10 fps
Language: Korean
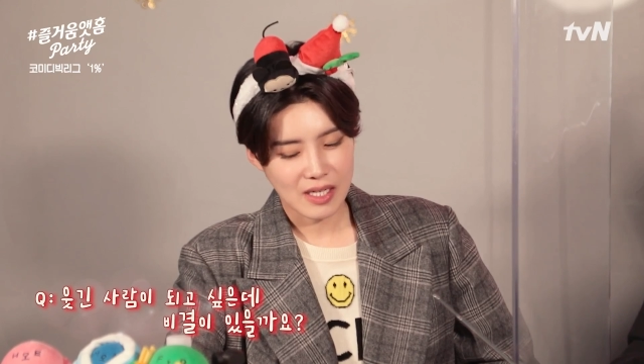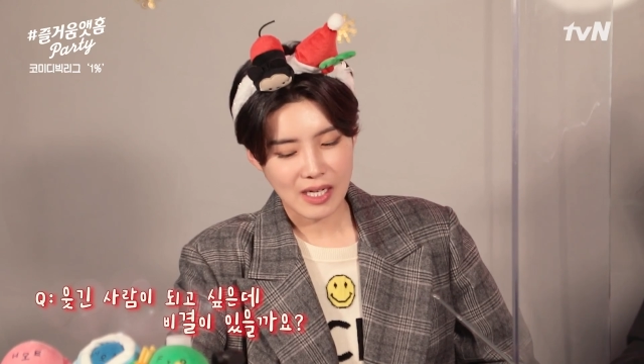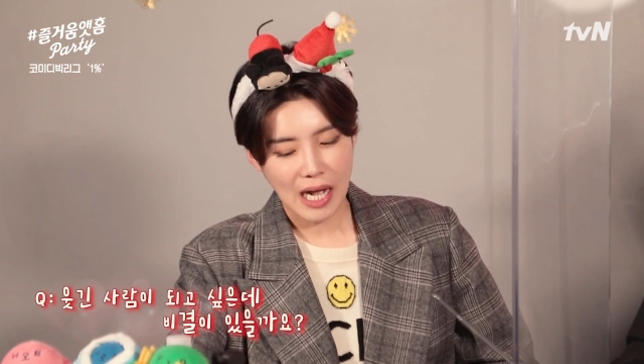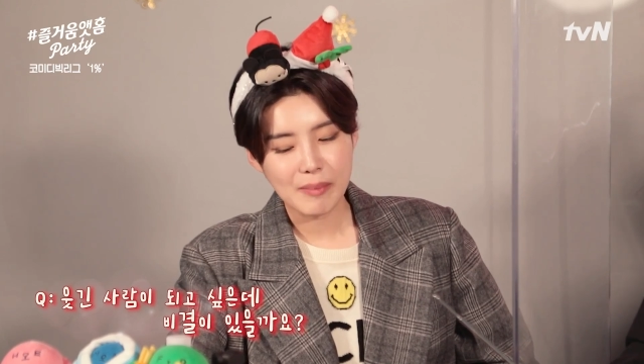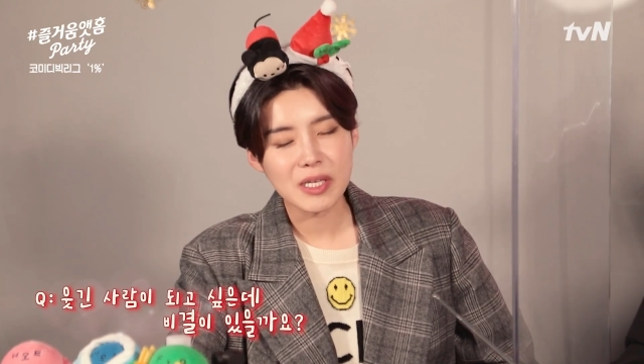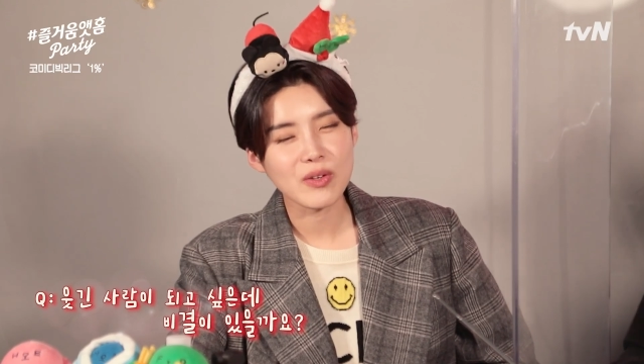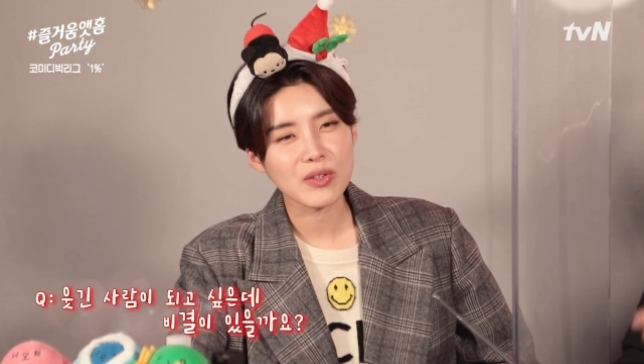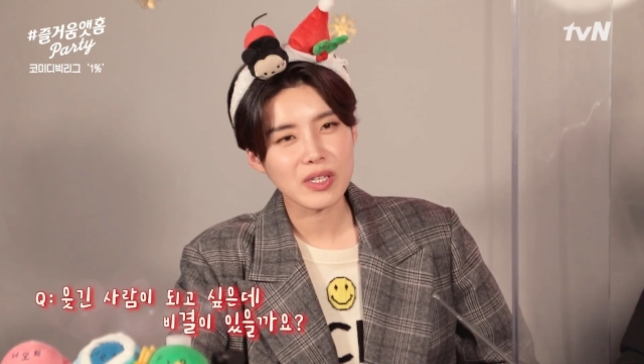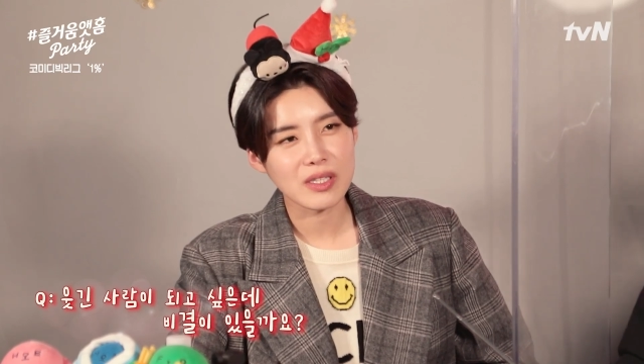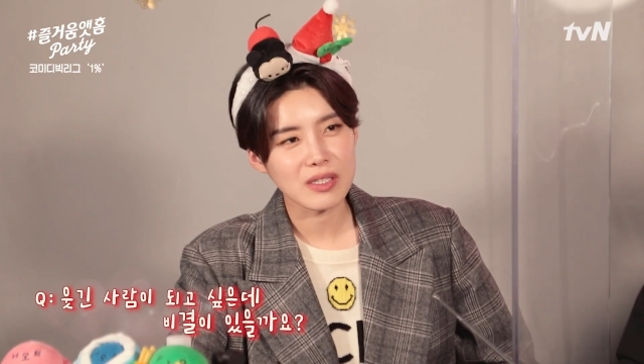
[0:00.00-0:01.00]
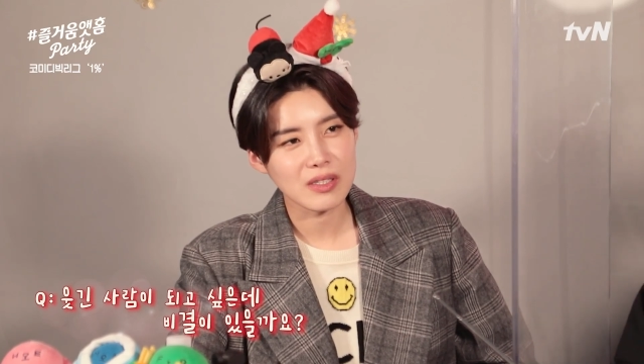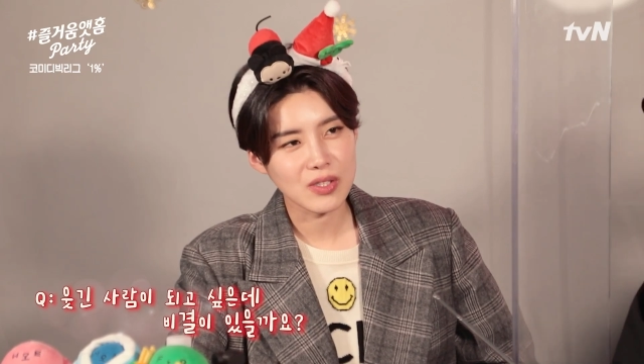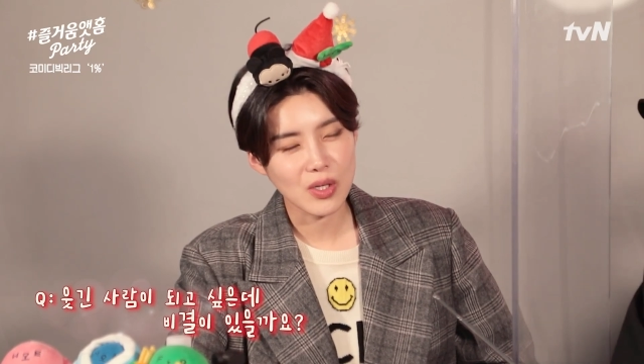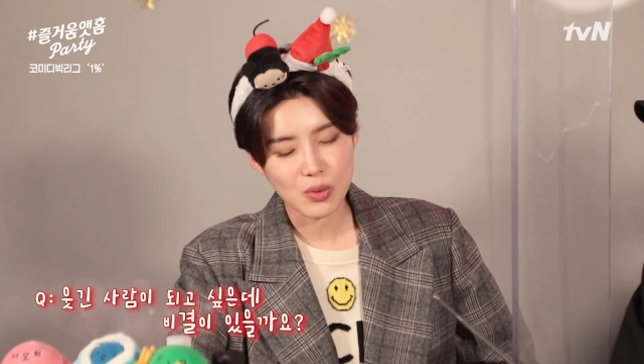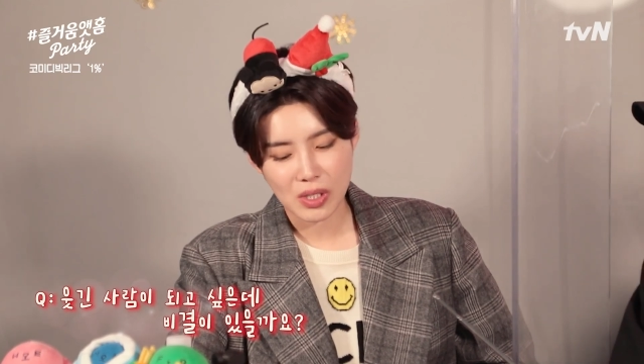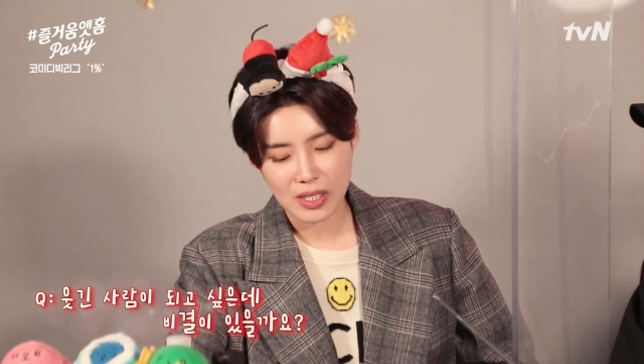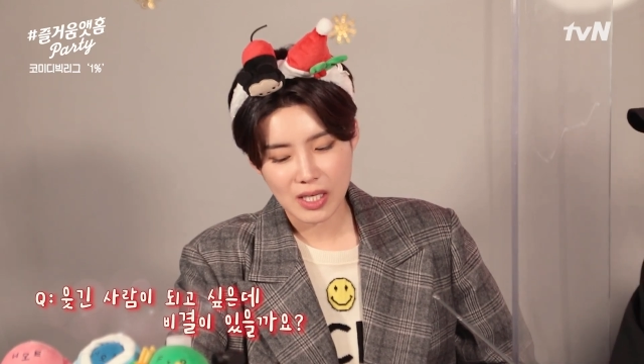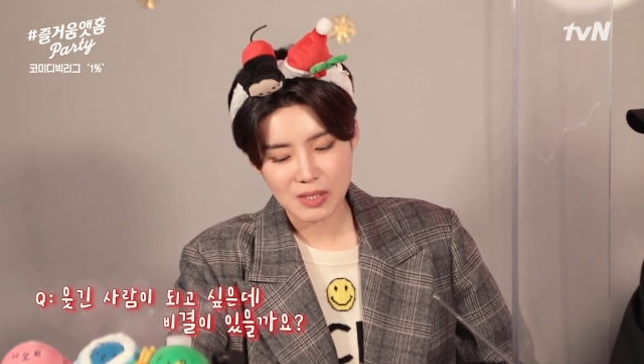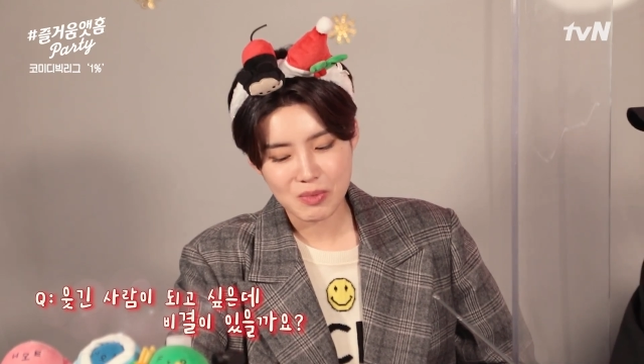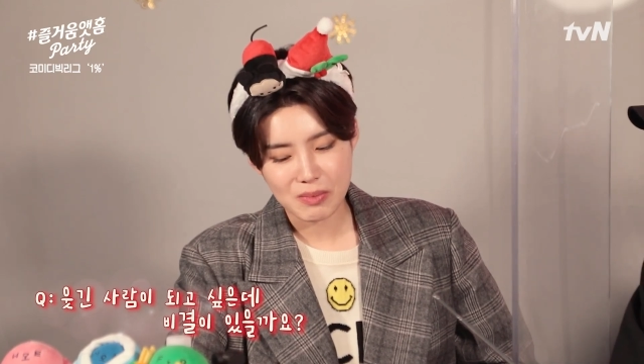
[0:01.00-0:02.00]
제가 감히 이런 얘기를 드려도
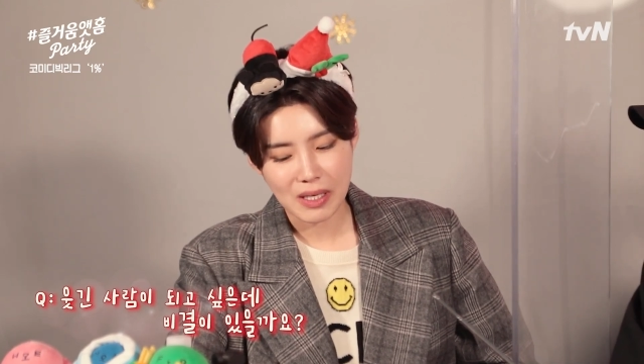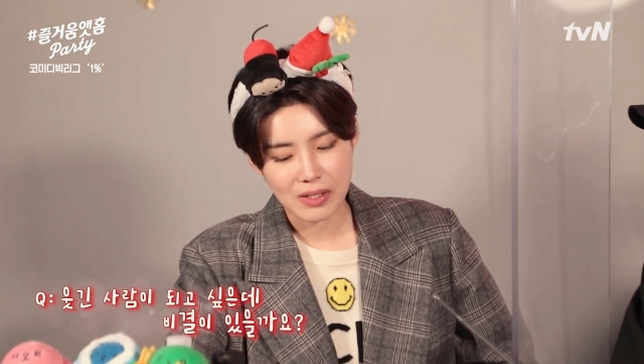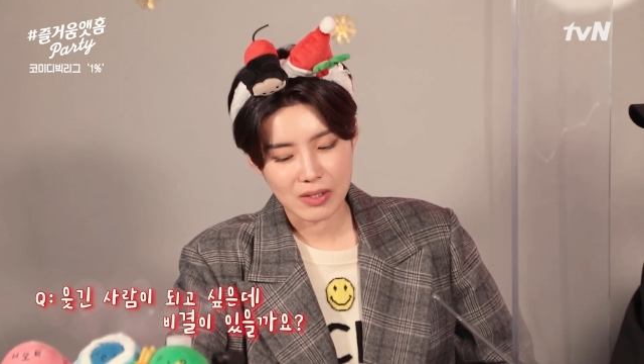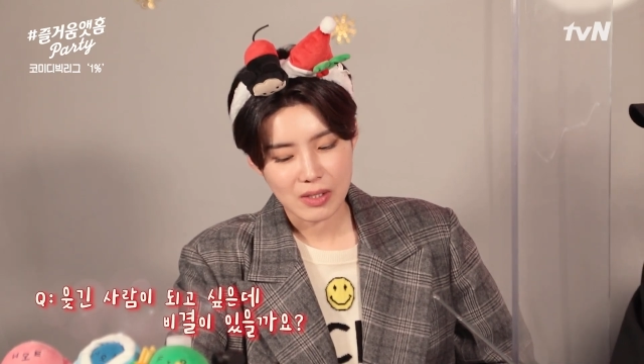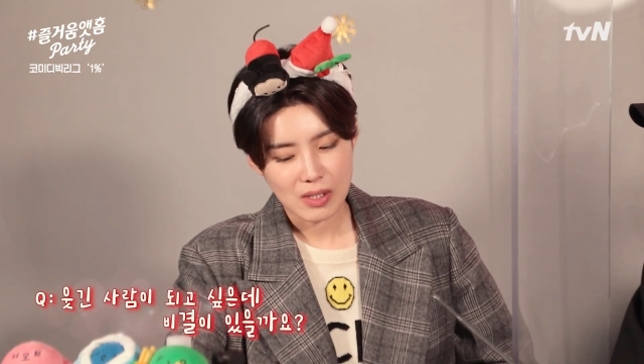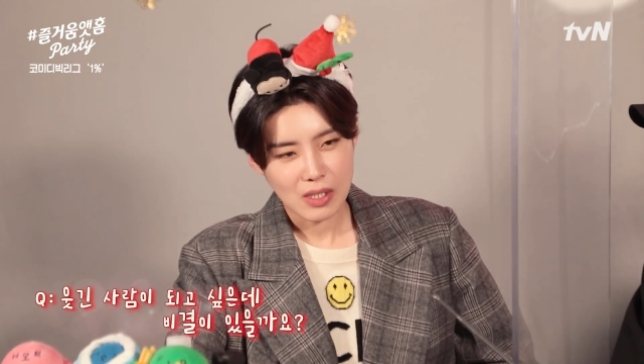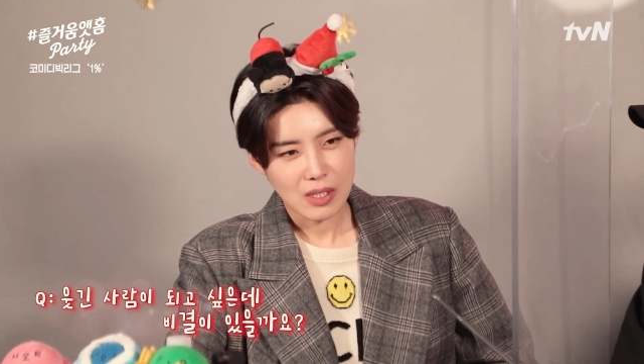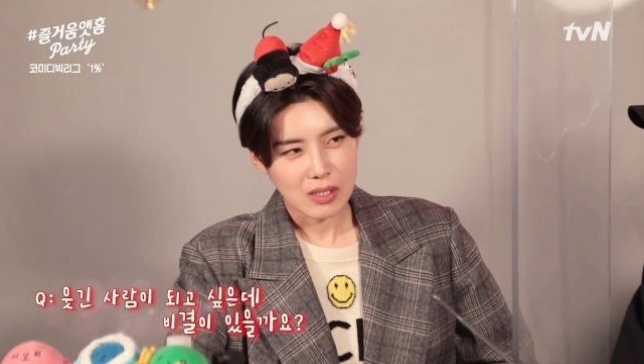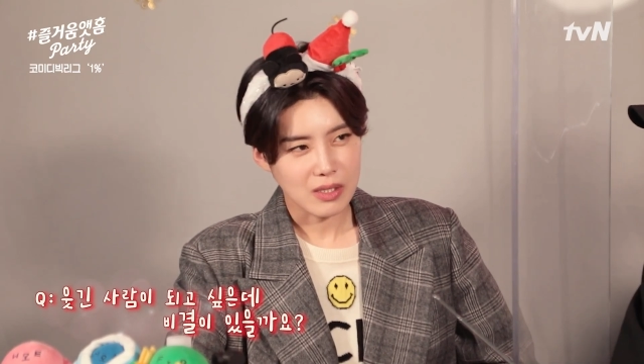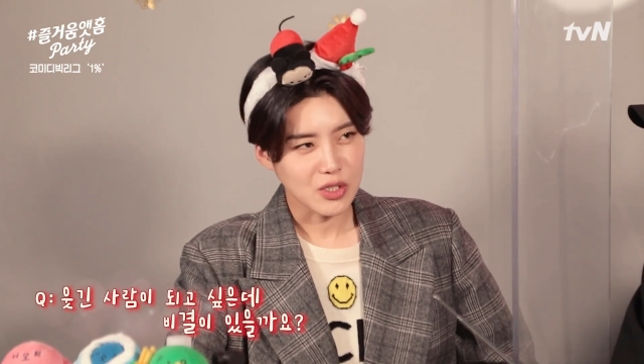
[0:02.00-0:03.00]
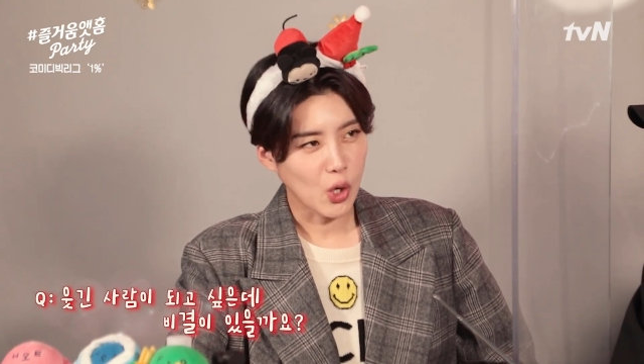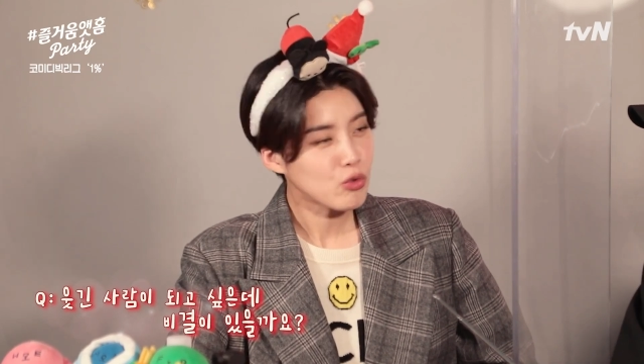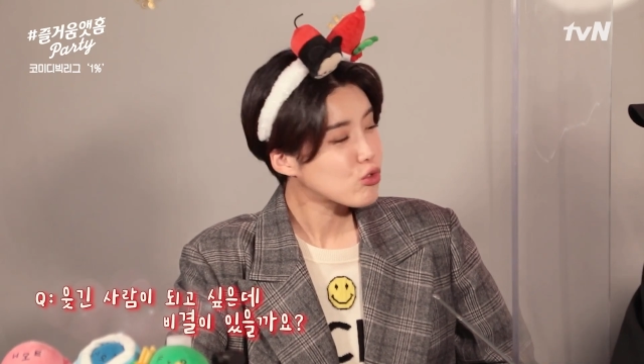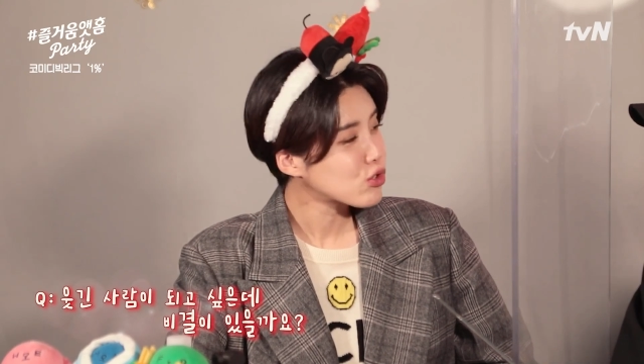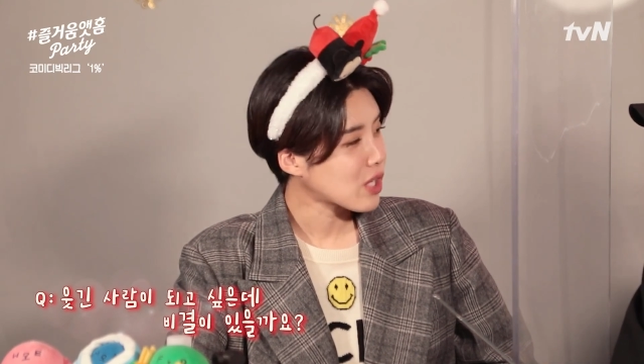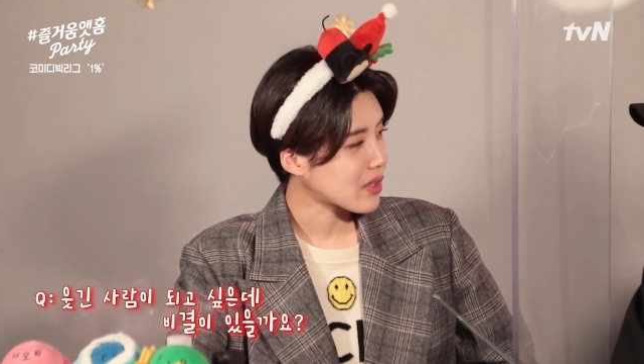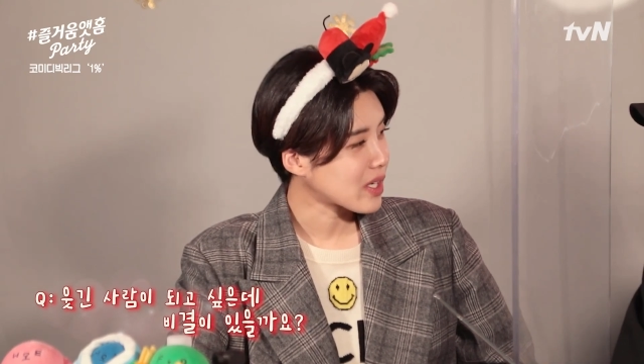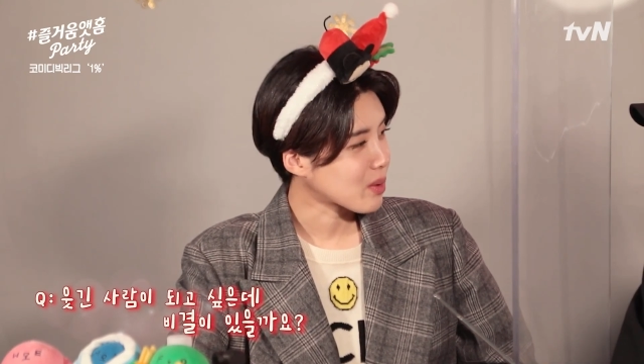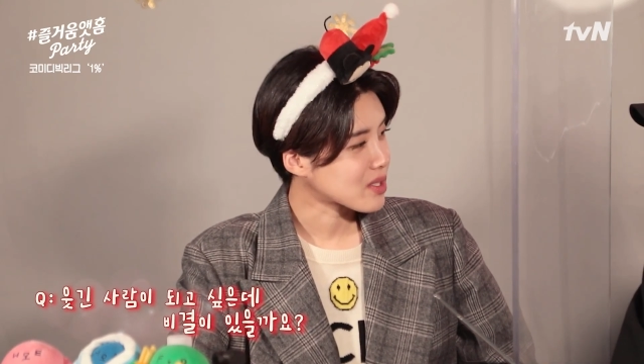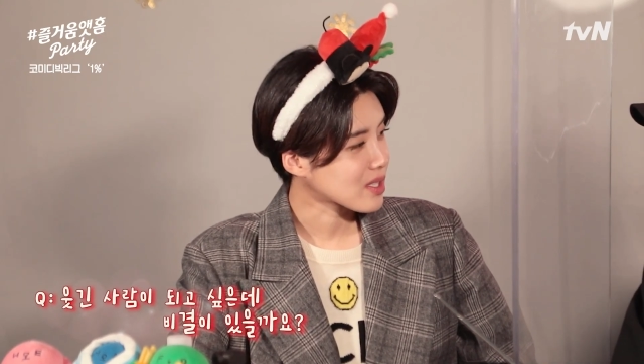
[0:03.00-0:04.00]
되나 싶지만 그 연구를
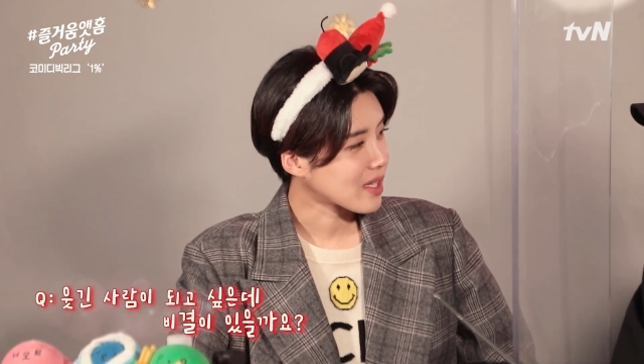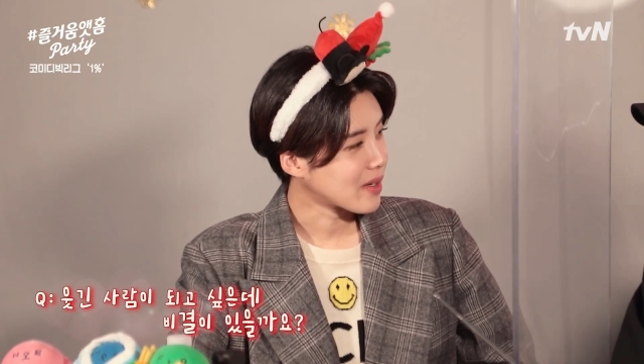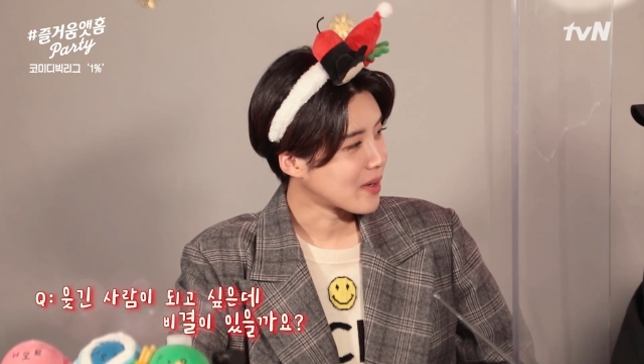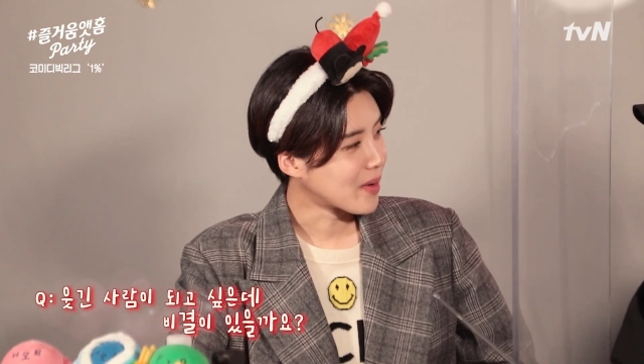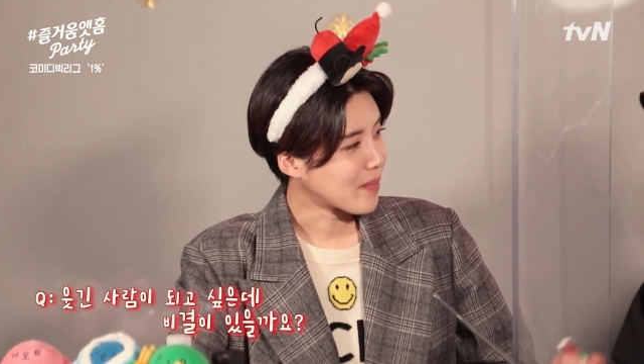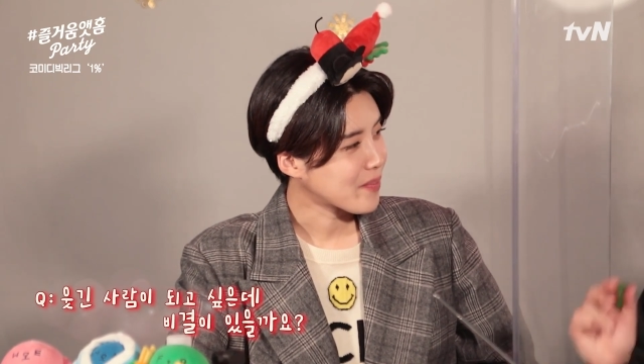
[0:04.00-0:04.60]
한다고 했잖아요.